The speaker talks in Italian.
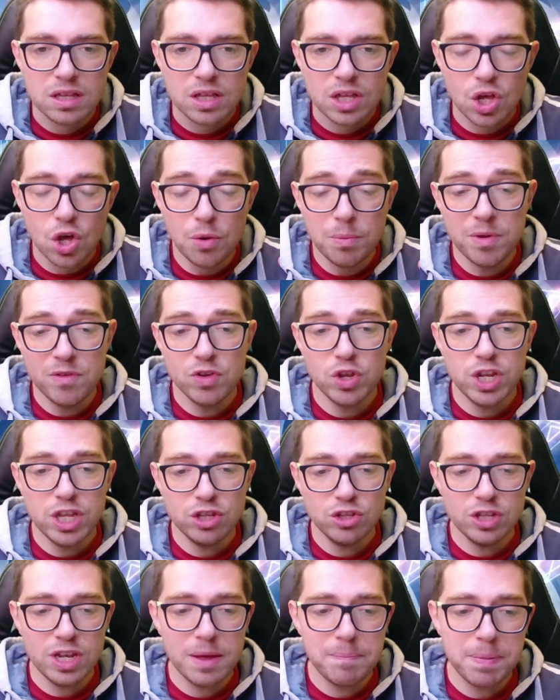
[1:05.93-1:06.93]
Come vi ho
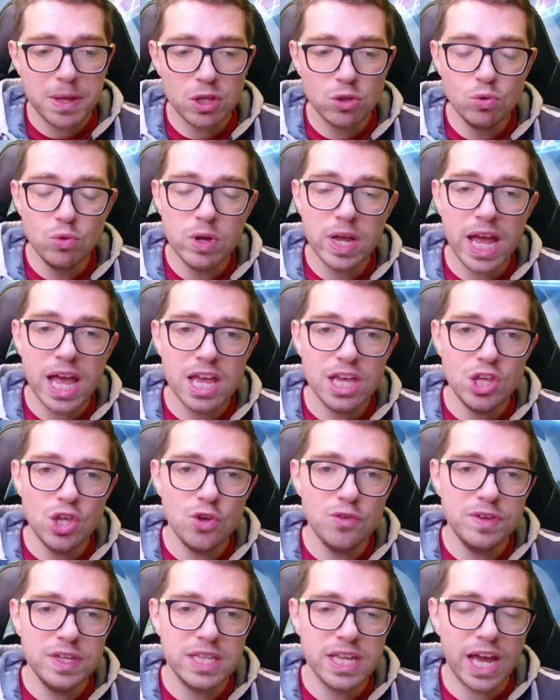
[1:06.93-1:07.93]
detto in apertura
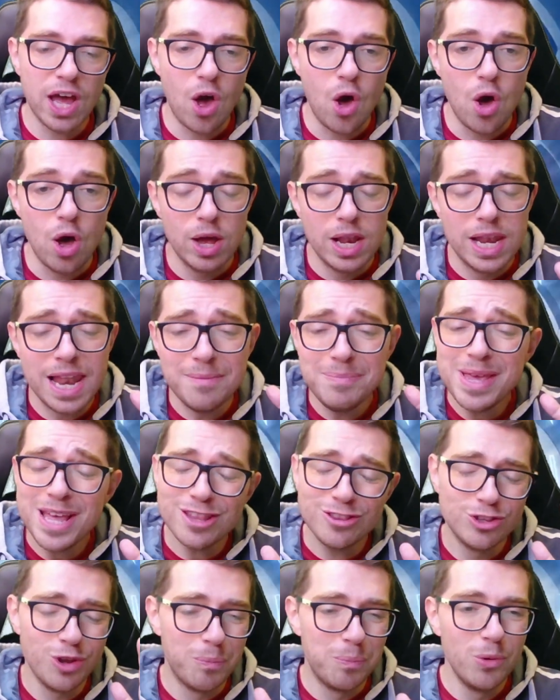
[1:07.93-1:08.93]
io vi darò la
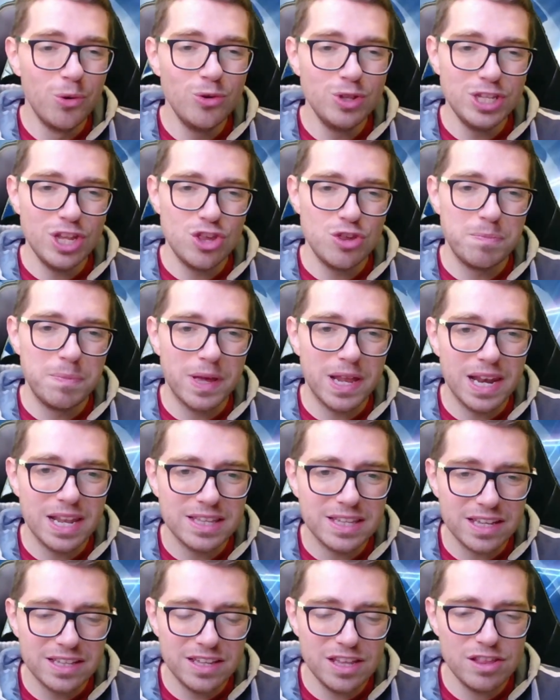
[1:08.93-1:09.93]
mia top 11 per
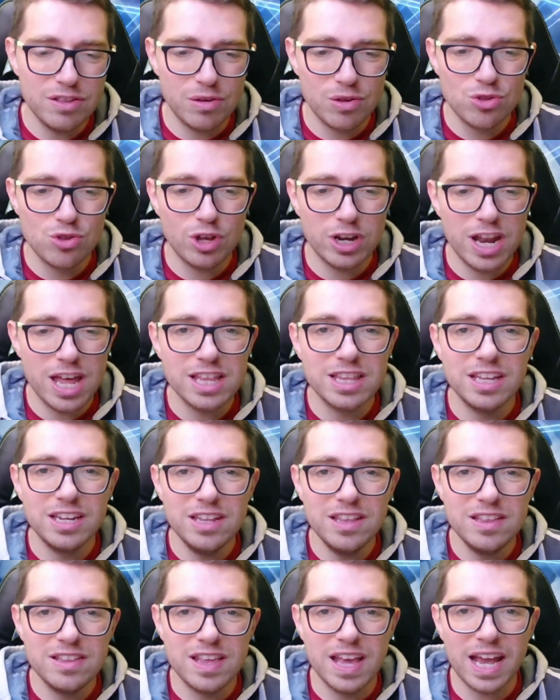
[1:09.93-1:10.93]
la trentesima giornata
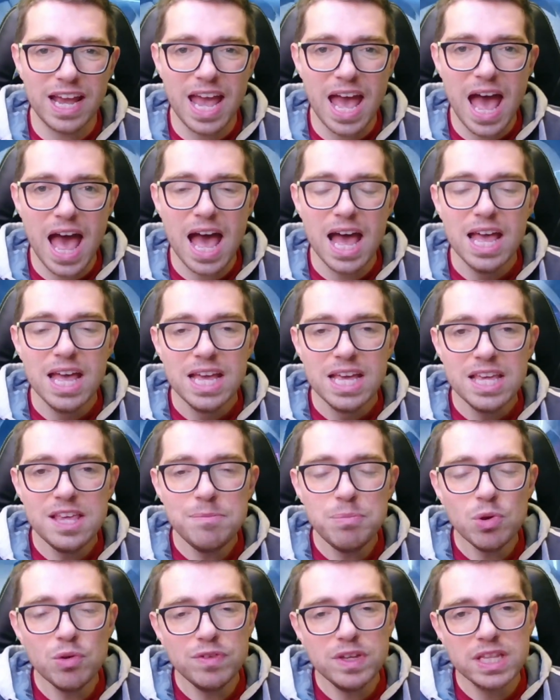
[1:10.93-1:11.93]
di Serie A,
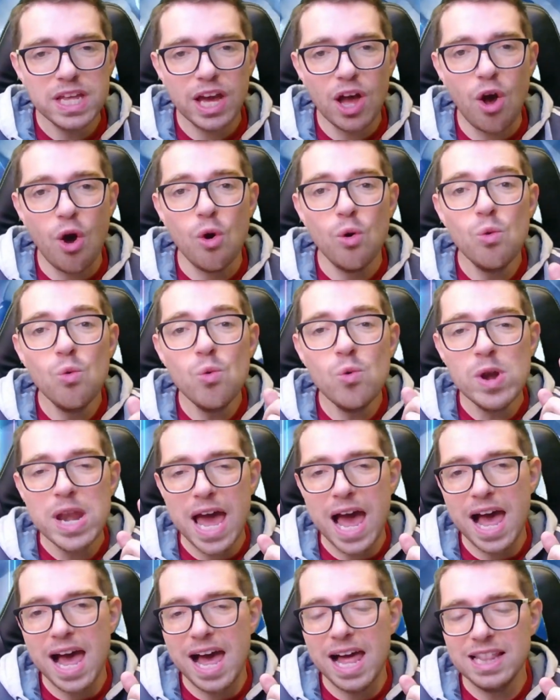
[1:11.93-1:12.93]
in più vi darò
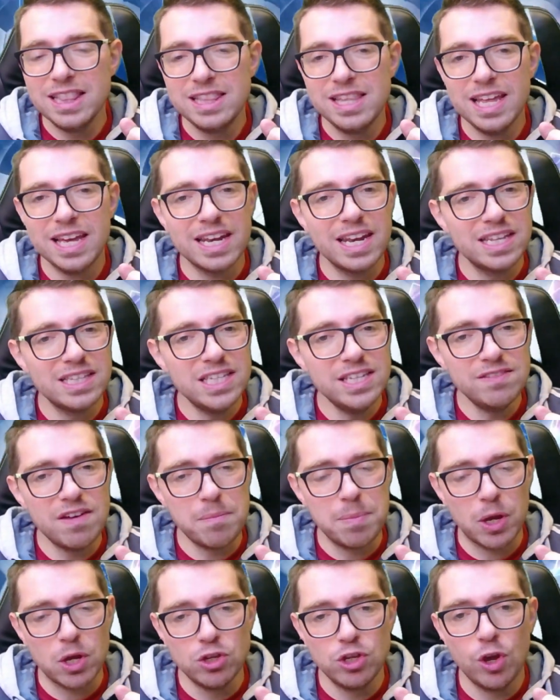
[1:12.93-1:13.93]
una
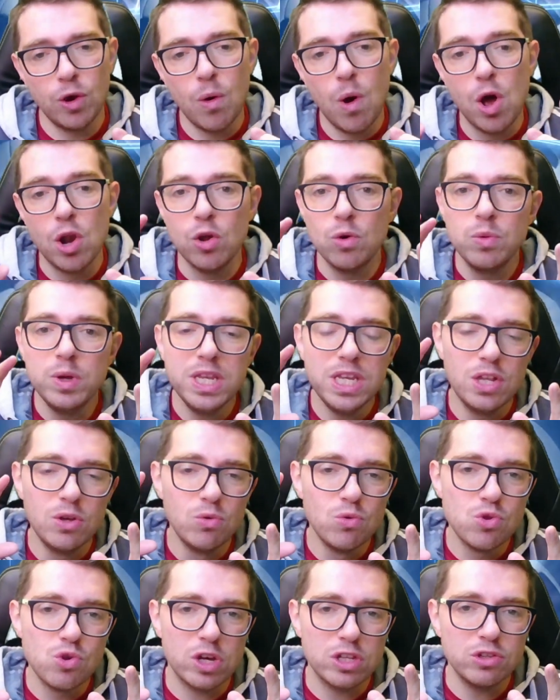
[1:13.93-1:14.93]
alternativa per ogni ruolo, quindi
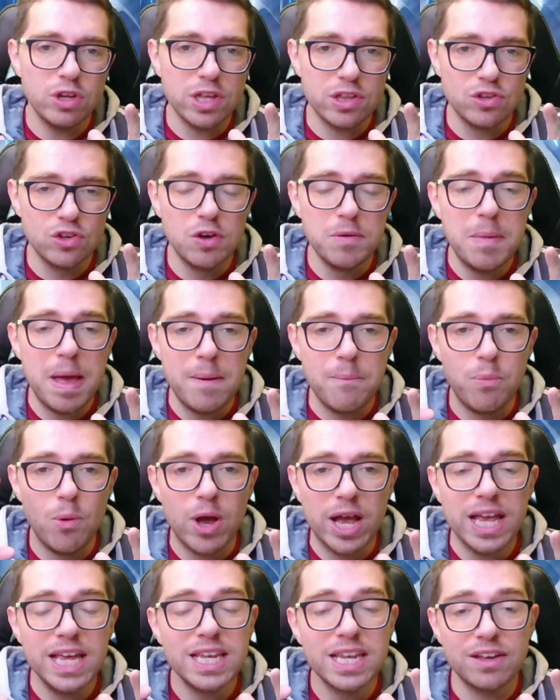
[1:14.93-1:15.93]
un giocatore secondo me
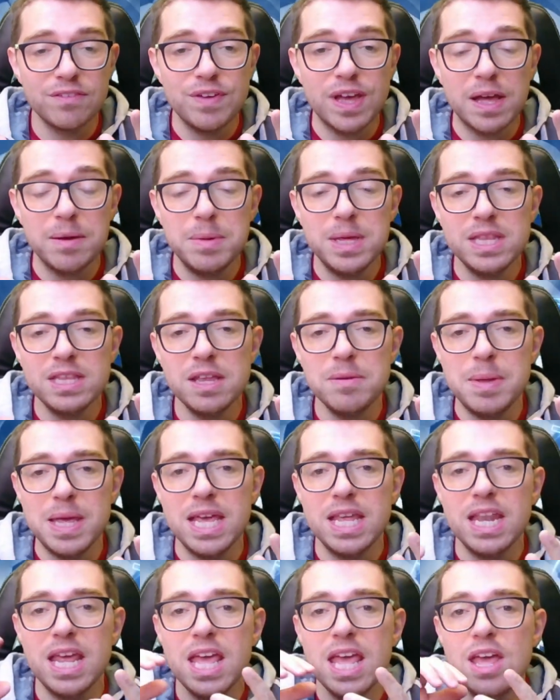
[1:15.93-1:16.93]
può rendere veramente
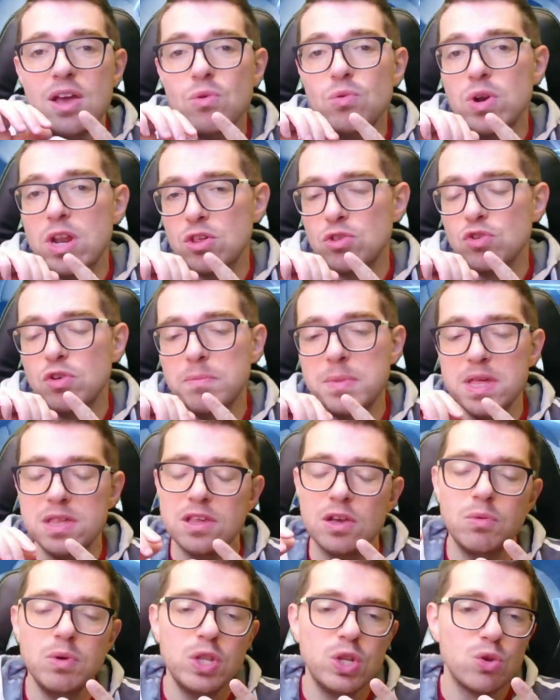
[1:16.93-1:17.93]
bene e una
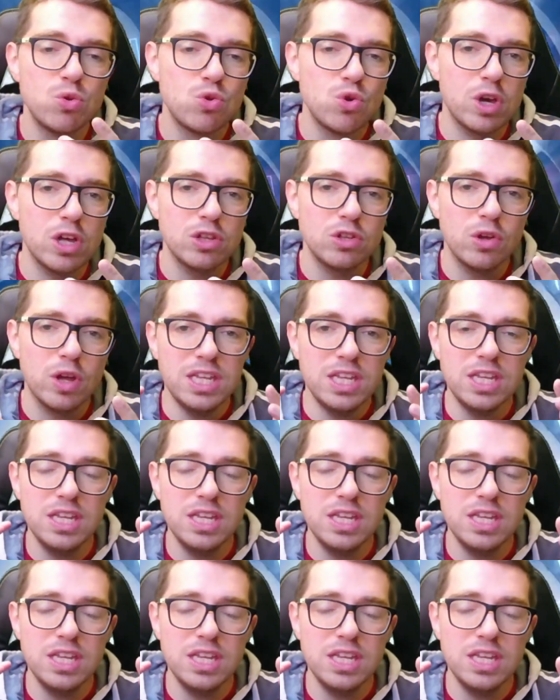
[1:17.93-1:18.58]
scommessa, quindi un giocatore